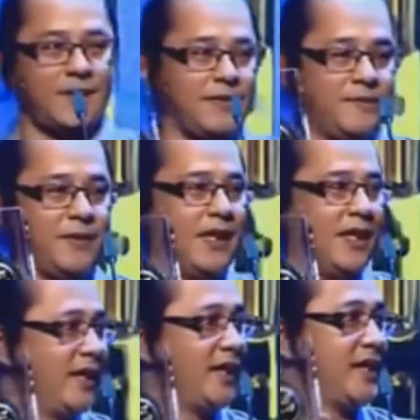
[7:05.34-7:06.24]
pengeluaran
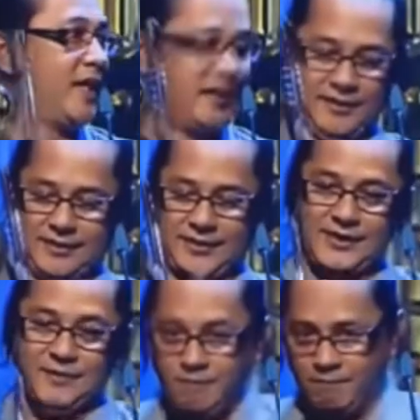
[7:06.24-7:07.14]
waktu itu
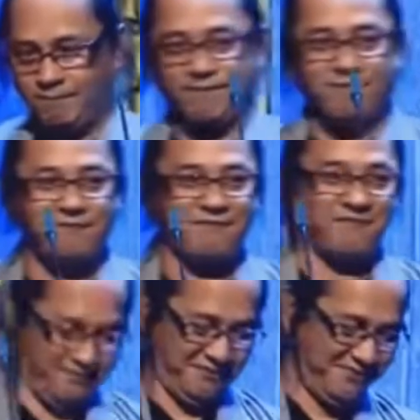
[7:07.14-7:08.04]
sebagai seni
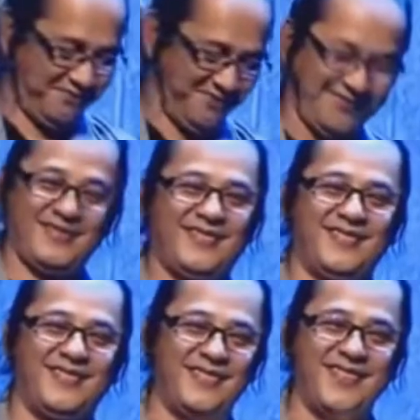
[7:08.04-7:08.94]
visual film ini
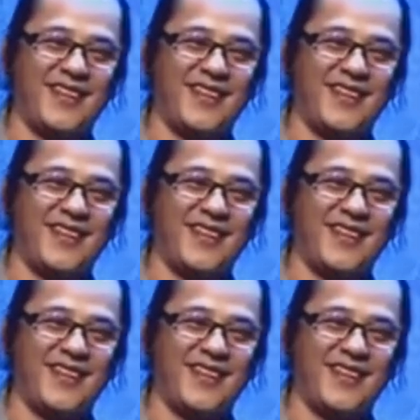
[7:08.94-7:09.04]
tidak